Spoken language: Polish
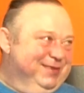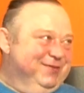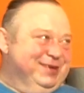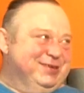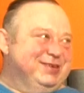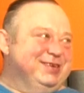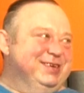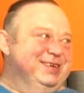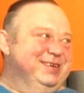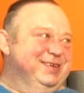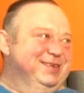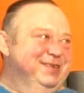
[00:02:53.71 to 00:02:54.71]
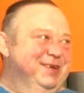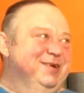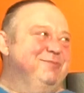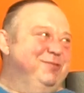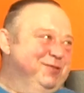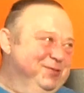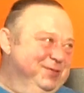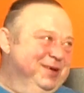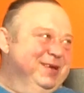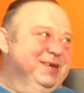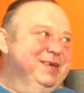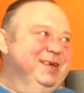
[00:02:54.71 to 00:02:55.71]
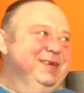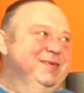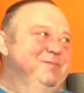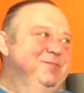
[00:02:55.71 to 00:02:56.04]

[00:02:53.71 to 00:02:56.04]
wiesz, y, no był, y,